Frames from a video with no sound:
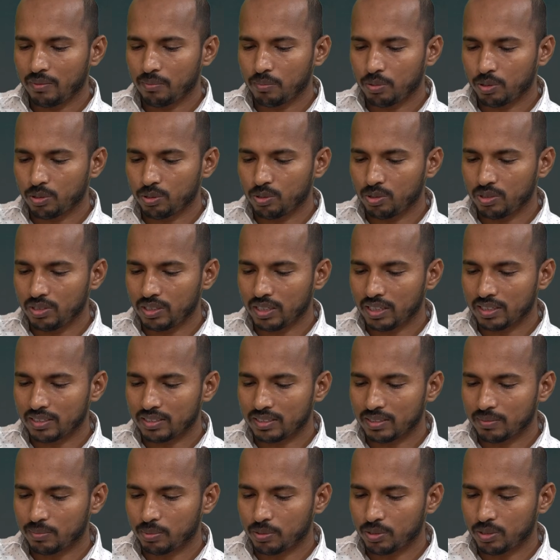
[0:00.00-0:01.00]
పొద్దున్న
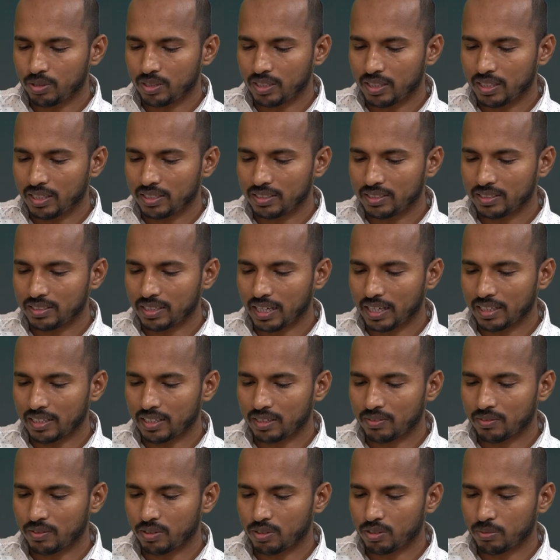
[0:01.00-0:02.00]
చేస్తే పొద్దున్న లేచి
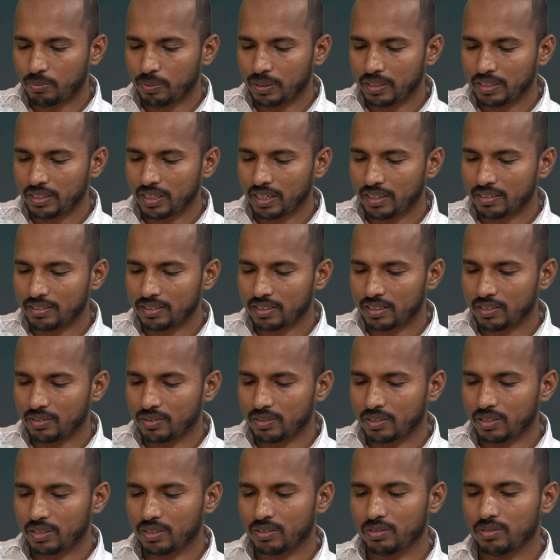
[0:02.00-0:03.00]
సాయంత్రం వరకు పని చేస్తూనే
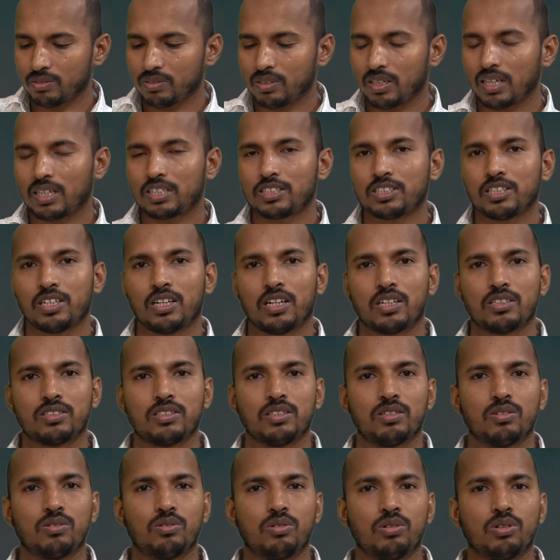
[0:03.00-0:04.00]
ఉంటాడు లక్ష
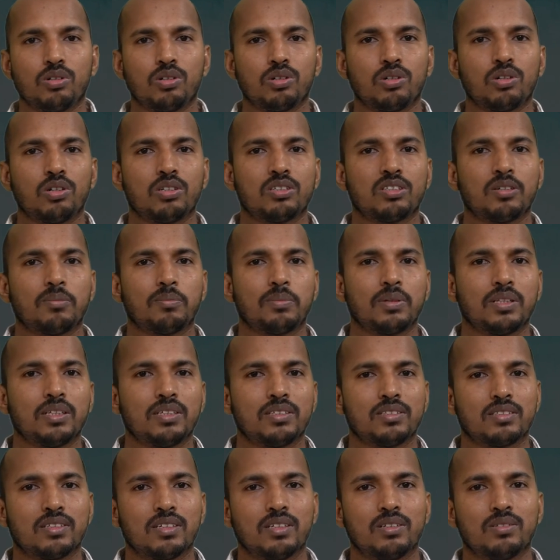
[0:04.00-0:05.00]
లక్షలు కోట్లు కూడా
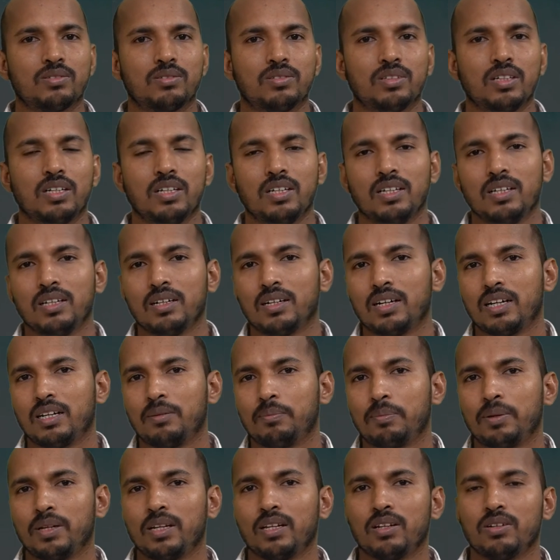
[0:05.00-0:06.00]
సంపాదిస్తాడు కానీ
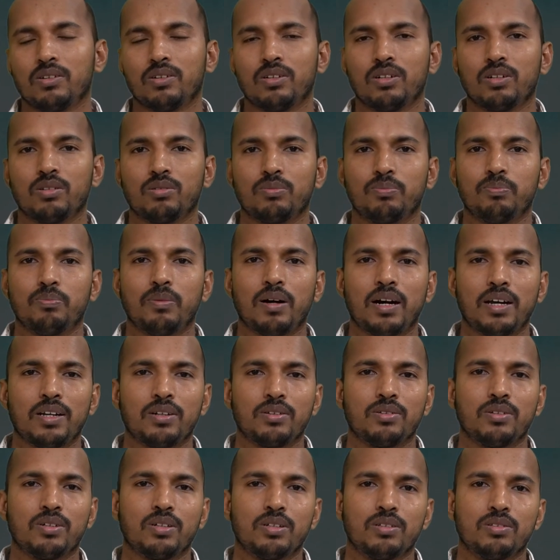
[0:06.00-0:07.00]
పిల్లలు ఉండరు
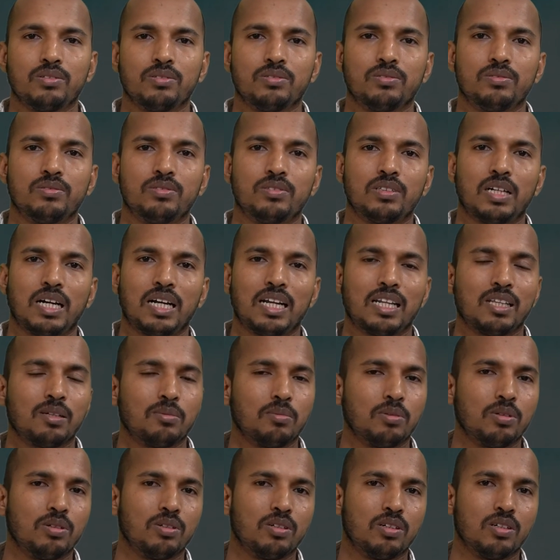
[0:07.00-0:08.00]
భార్య ఉండదు
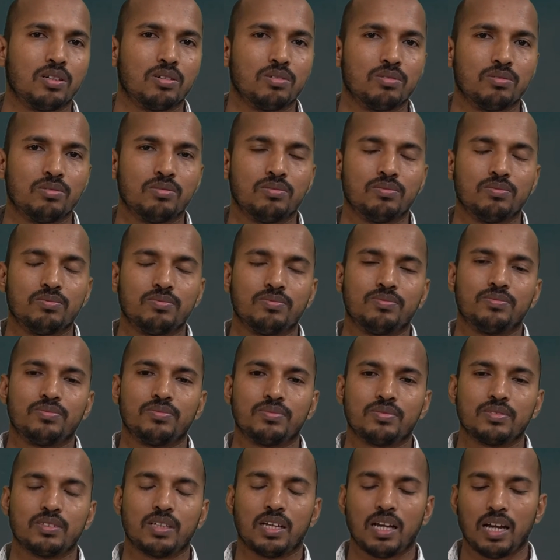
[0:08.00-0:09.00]
అన్నదమ్ములు ఉండరు
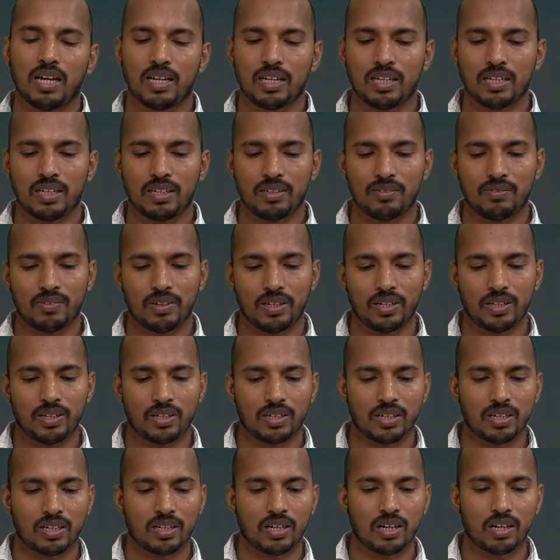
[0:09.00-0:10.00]
కానీ వాడి
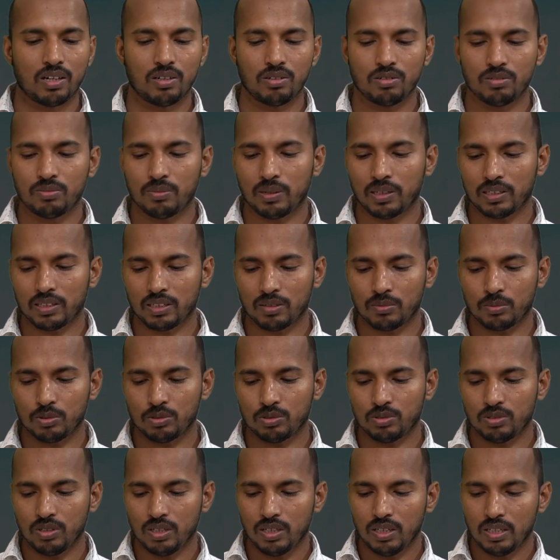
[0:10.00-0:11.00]
యొక్క కళ్ళు మాత్రము
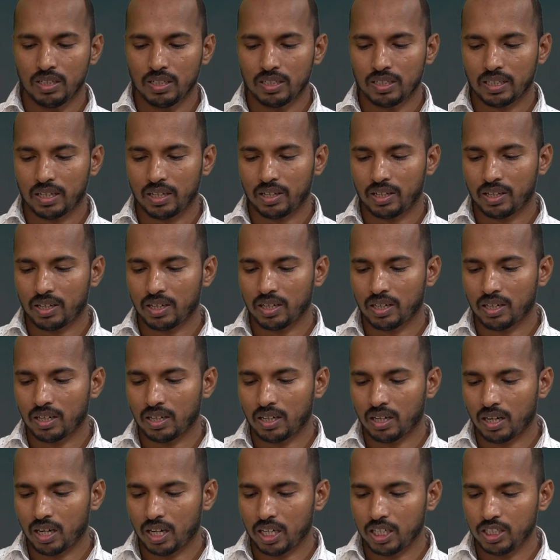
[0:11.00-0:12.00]
తన యొక్క
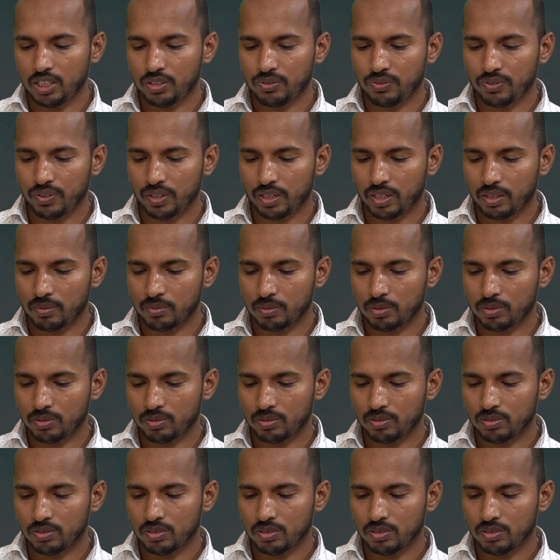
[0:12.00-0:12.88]
ఐశ్వర్యము